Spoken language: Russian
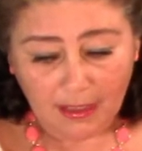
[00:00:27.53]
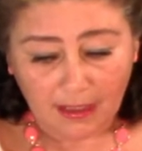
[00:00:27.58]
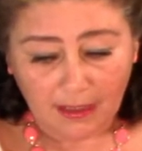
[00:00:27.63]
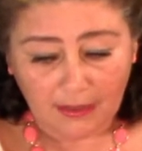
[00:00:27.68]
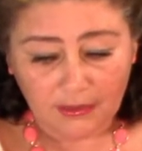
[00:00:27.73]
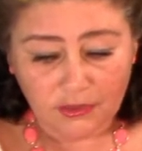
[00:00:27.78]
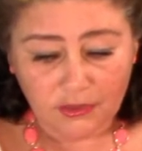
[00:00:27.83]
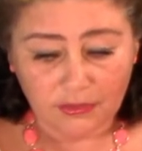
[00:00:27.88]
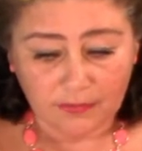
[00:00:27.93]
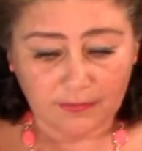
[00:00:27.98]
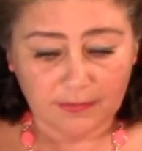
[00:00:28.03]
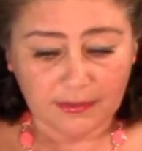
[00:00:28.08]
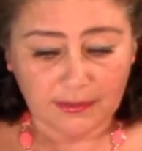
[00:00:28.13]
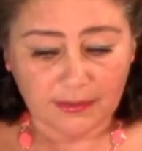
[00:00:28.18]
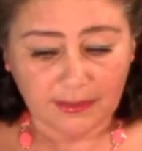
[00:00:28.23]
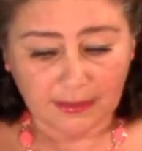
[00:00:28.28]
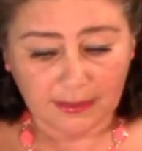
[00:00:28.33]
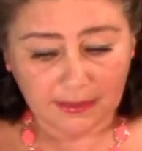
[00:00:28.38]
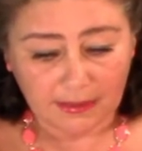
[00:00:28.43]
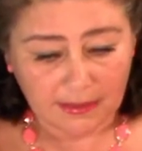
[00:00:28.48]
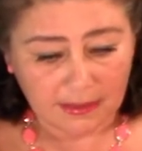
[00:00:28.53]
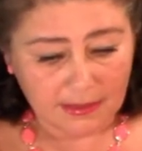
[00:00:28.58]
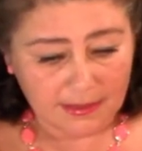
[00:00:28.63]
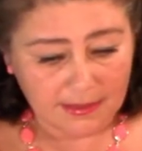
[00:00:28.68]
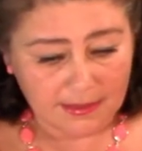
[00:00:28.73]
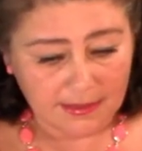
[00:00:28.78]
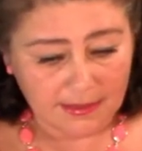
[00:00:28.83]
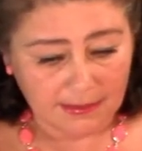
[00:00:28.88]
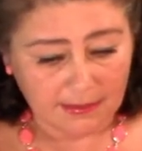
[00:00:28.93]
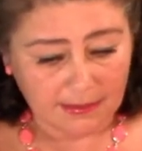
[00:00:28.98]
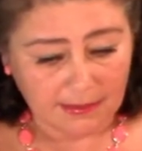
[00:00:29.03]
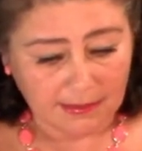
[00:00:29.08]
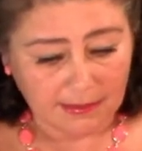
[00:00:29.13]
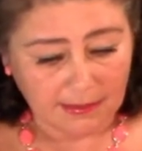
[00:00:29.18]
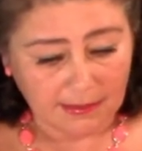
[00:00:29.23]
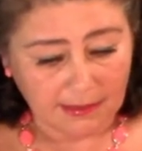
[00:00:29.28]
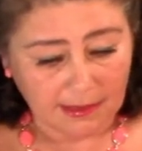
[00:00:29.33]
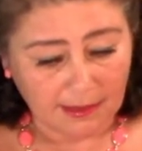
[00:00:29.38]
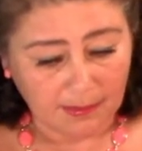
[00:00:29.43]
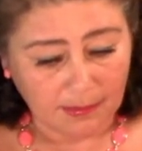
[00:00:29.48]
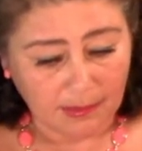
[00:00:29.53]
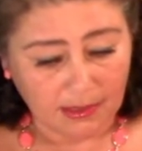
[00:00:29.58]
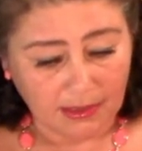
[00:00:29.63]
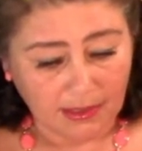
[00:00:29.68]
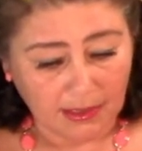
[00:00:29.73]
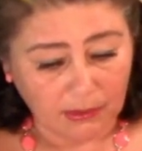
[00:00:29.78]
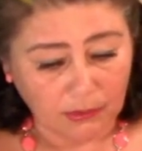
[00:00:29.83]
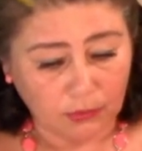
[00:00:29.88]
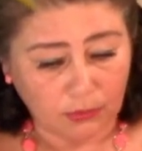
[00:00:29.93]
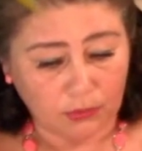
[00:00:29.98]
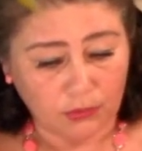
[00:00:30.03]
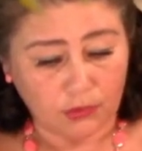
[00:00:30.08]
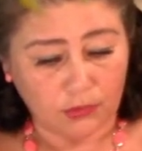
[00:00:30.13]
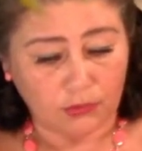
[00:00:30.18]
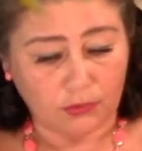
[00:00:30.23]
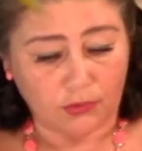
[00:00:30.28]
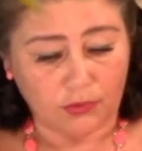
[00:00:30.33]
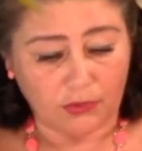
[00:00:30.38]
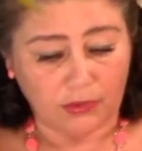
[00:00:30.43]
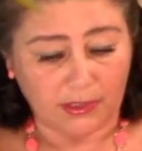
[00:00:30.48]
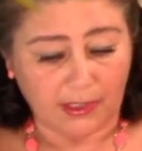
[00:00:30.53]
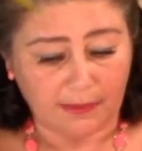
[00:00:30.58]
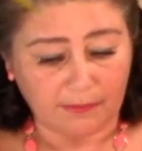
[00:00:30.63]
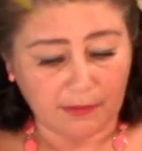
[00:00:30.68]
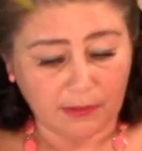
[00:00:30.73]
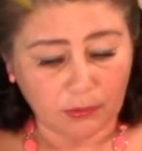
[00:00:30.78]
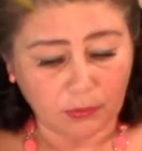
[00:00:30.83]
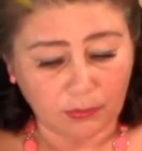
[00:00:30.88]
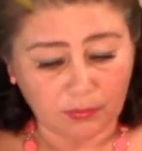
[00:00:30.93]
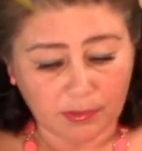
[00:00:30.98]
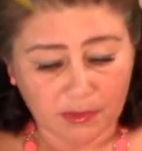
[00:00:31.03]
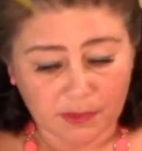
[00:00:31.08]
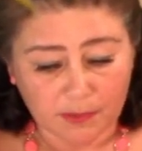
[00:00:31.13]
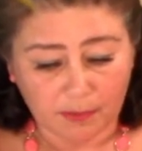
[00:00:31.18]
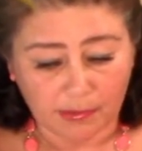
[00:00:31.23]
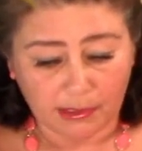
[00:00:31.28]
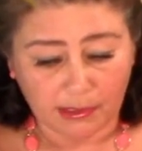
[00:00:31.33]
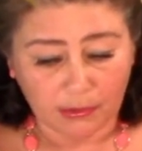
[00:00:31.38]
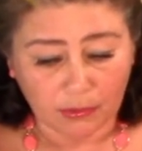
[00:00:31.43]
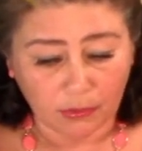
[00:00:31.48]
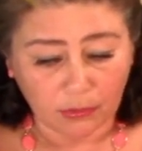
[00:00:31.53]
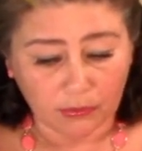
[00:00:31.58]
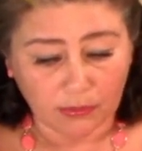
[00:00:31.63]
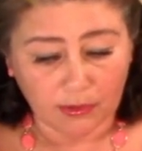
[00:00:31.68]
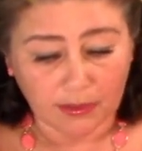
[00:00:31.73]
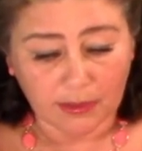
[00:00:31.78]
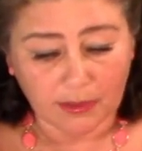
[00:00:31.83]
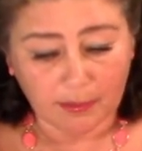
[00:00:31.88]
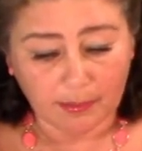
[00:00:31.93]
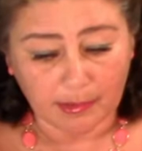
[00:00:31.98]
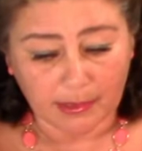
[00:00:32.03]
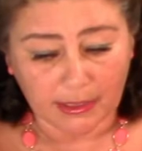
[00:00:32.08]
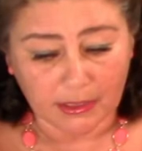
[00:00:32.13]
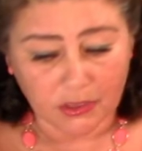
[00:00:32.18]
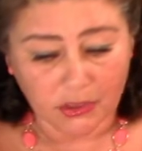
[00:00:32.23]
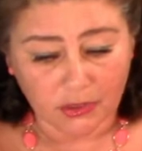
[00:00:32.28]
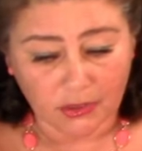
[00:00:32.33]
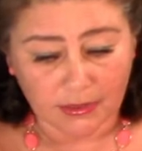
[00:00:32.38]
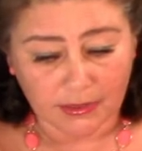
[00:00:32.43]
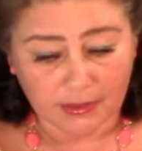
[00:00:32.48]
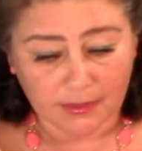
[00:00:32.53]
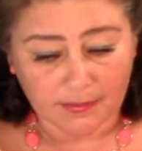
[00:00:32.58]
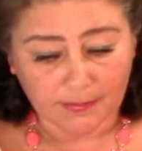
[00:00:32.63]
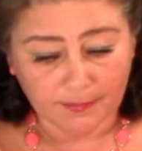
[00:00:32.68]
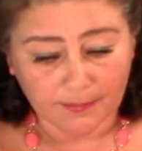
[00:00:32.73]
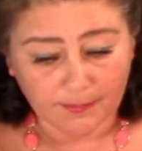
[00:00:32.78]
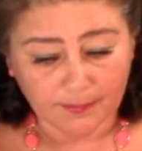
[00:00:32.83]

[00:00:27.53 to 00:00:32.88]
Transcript: Очевидная истина для меня то, что человеку без природы не прожить.